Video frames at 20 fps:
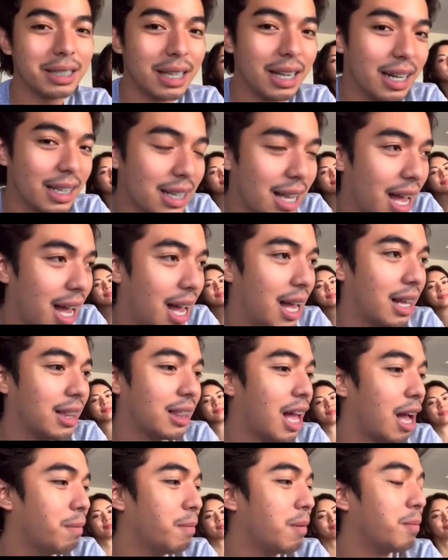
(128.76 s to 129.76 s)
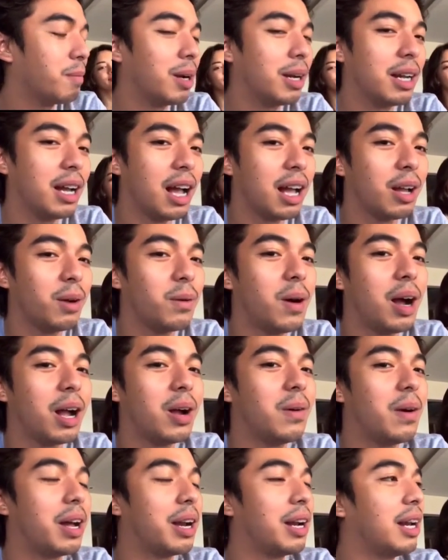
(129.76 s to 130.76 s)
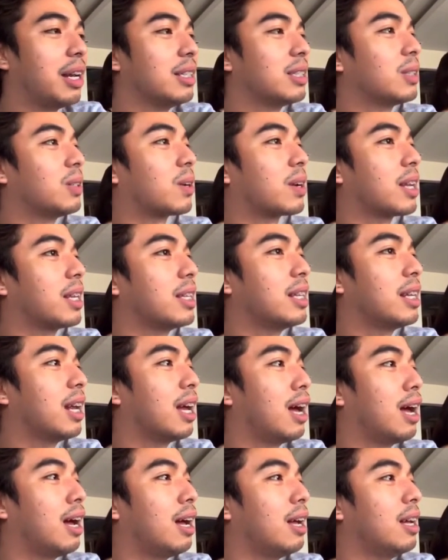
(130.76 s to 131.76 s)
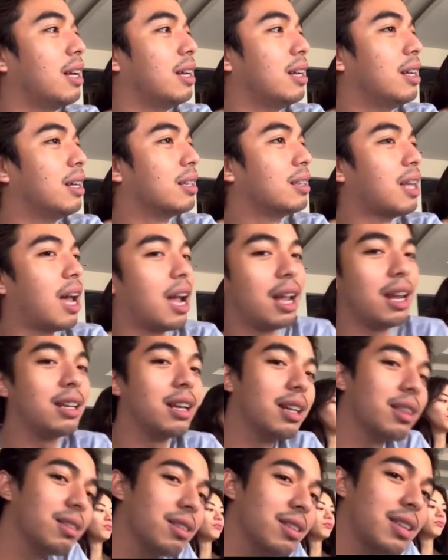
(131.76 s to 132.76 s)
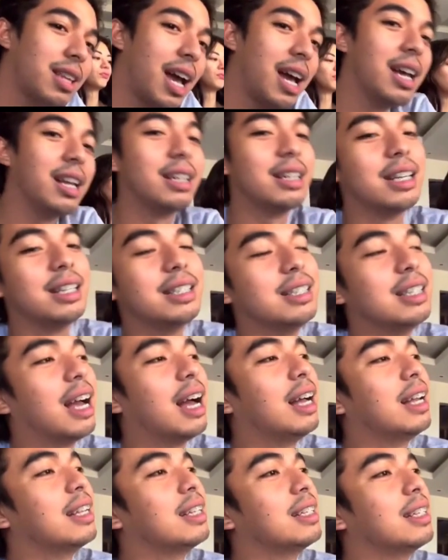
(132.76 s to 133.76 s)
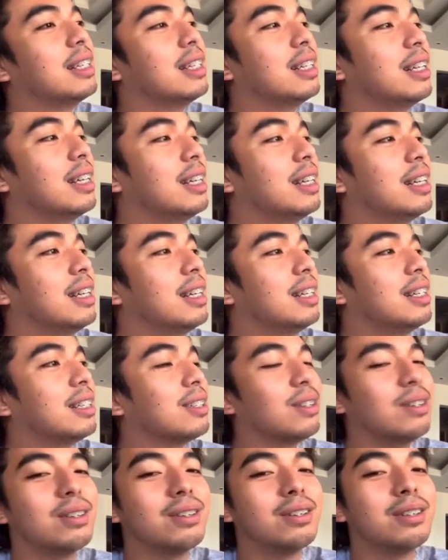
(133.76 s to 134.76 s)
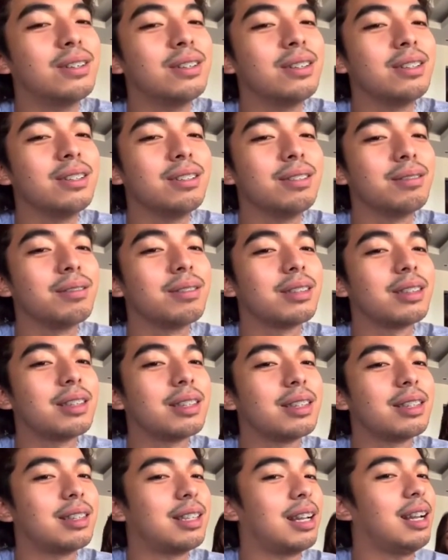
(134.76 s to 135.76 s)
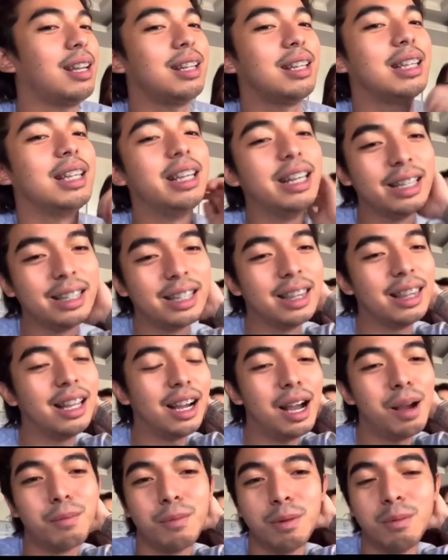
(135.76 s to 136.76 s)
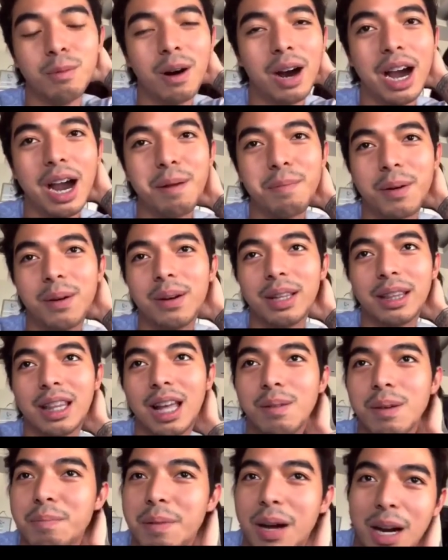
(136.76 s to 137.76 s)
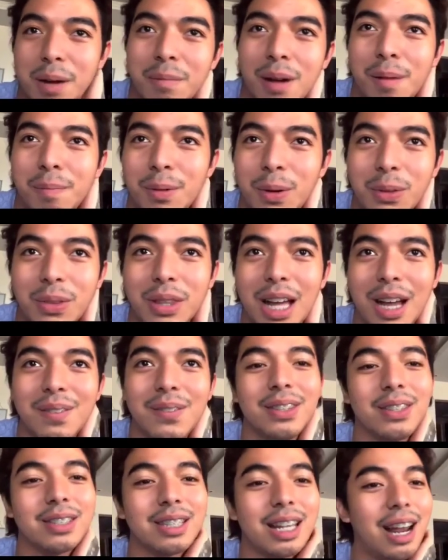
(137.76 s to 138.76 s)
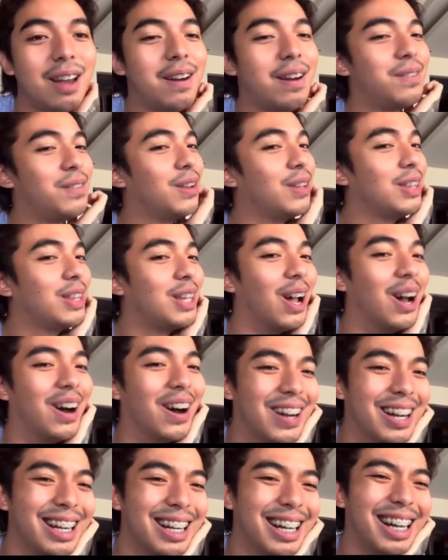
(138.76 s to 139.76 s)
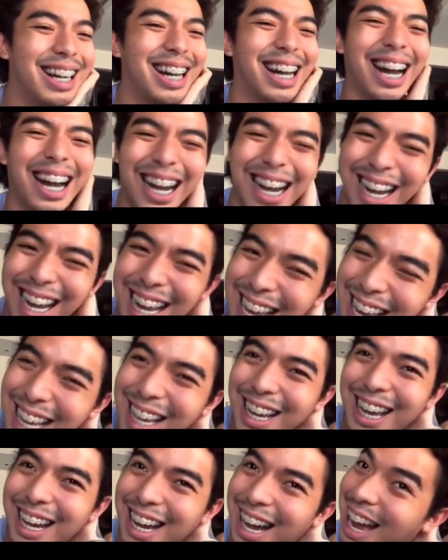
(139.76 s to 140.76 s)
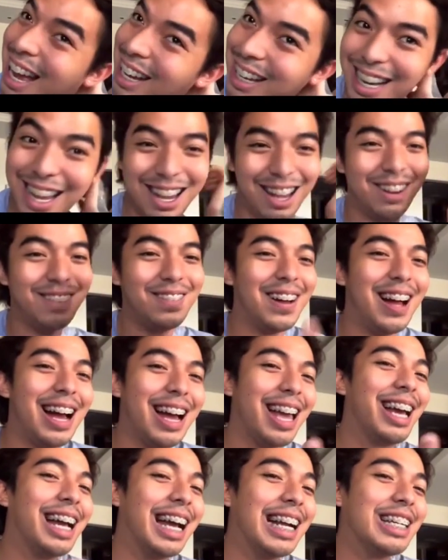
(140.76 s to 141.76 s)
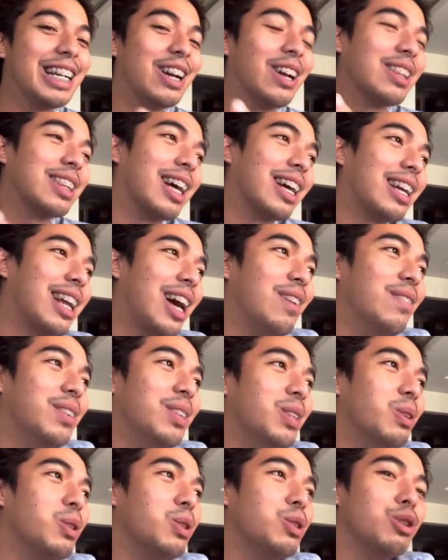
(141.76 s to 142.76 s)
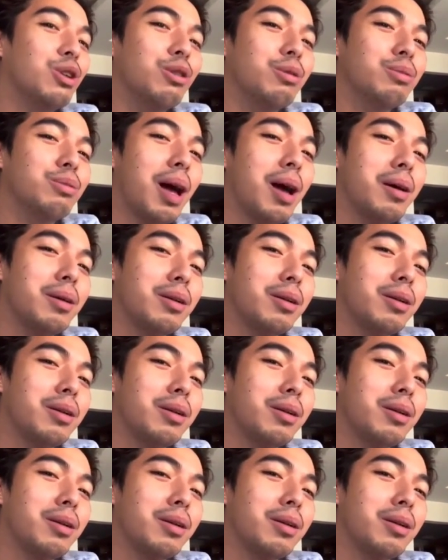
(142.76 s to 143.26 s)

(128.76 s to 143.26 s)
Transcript: nagsalita, ang daming maggagawa-gawa ng istorya dyan na dahil ganito, dahil ganyan. Mm-hmm. So, deleted na nga. Bubuhay pa ulit namin para ma-upload namin to. Sana ma upload to. Ngayon mga kagad, kinontak namin YouTube.